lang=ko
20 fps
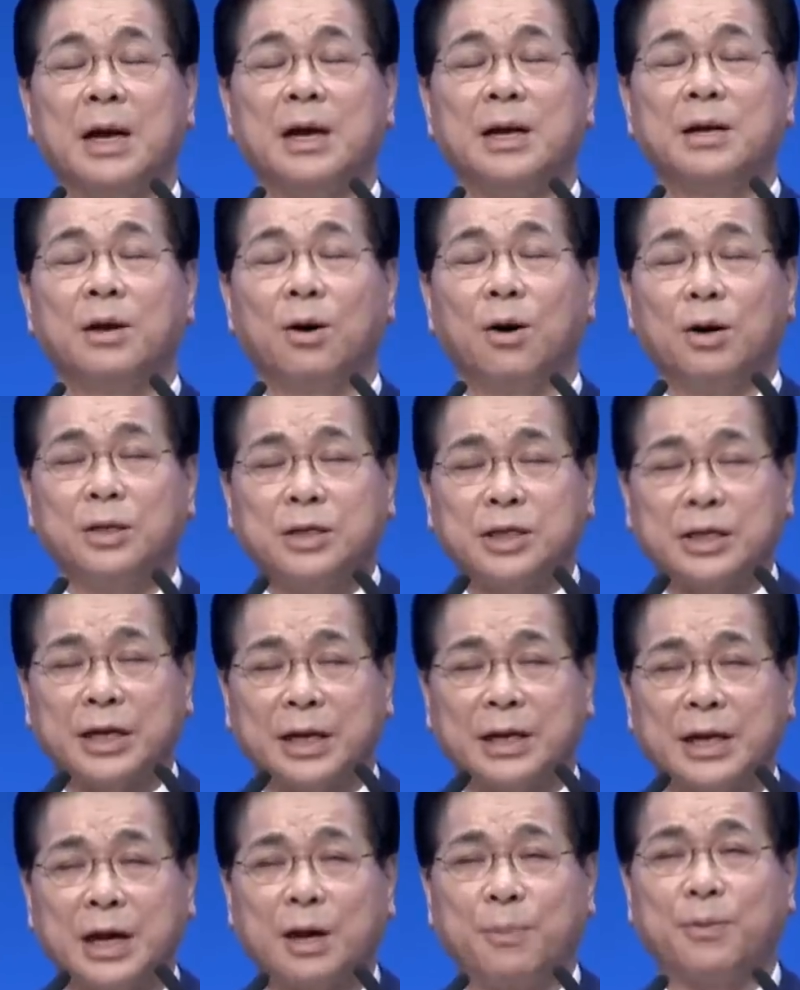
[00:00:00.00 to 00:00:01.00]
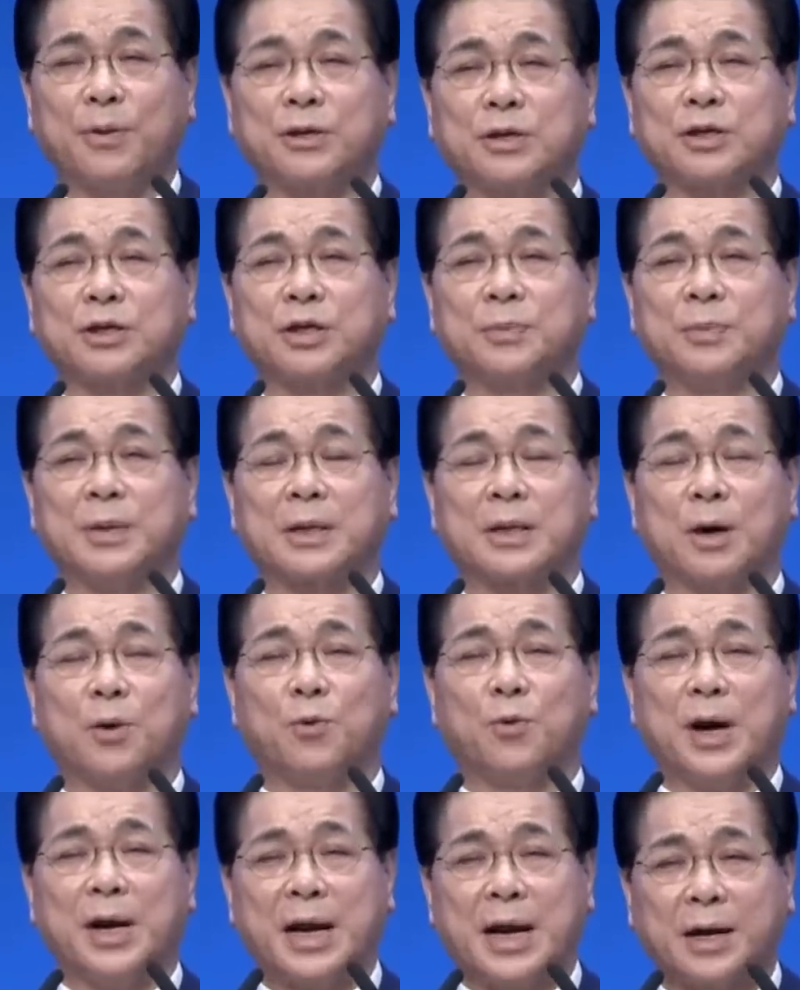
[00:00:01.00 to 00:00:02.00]
어찌하여 나를 부르셨습니까?
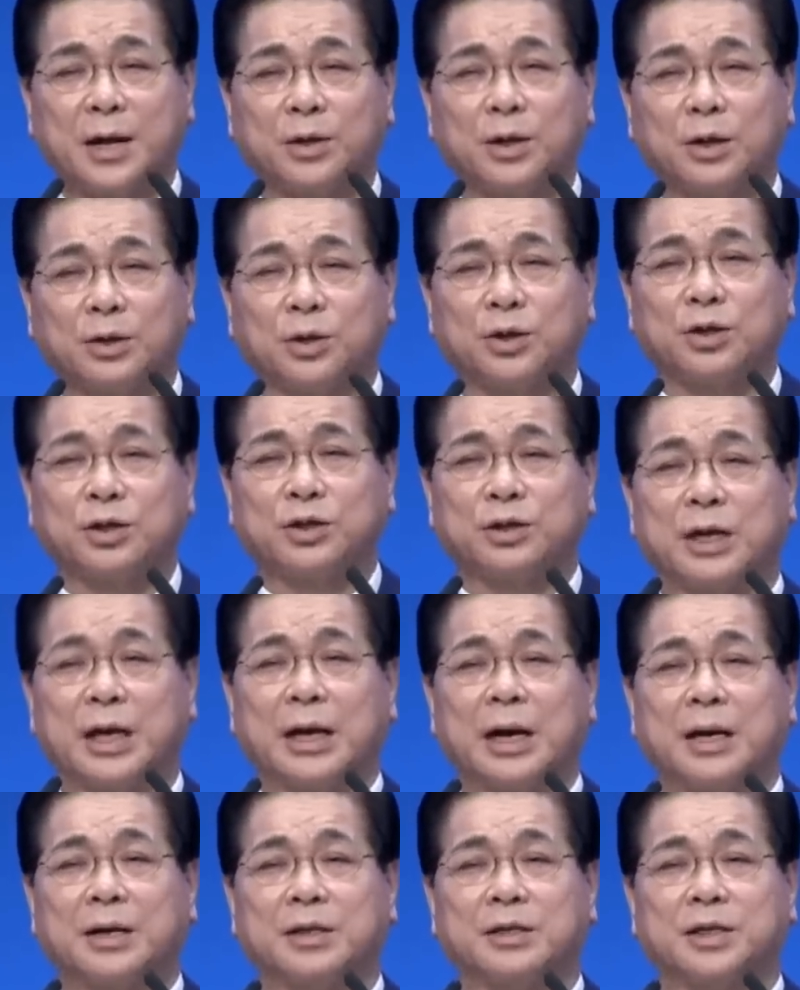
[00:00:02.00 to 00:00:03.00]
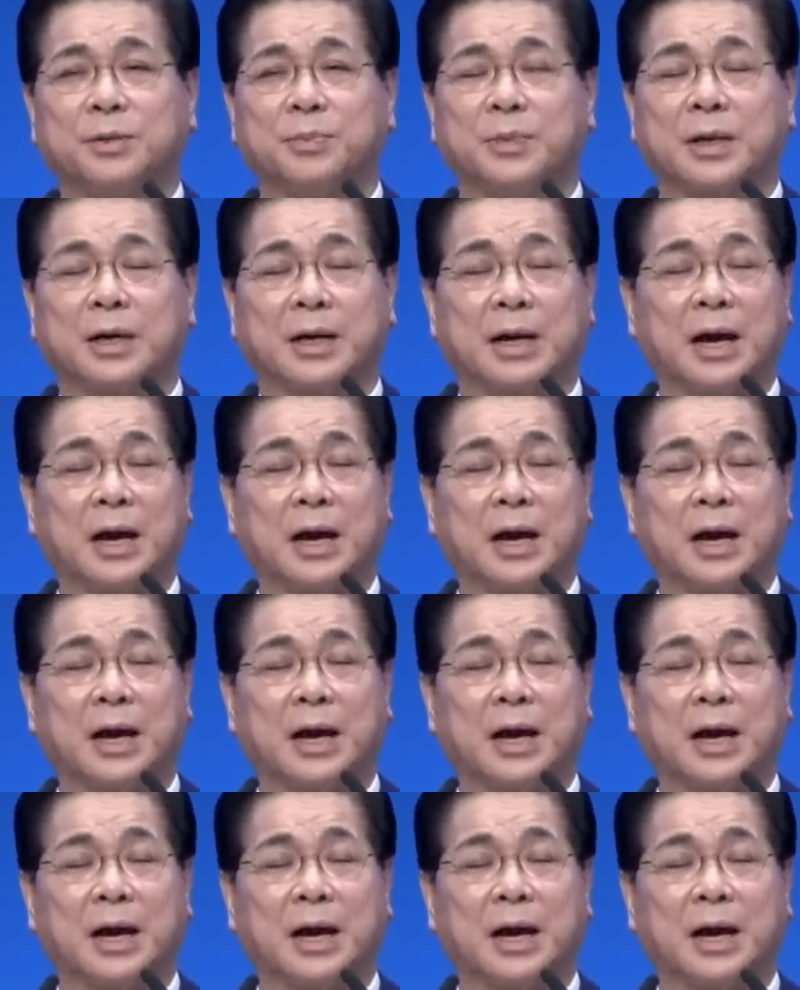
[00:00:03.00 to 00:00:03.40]
왜 내 기도를 들으시지 않으십니까?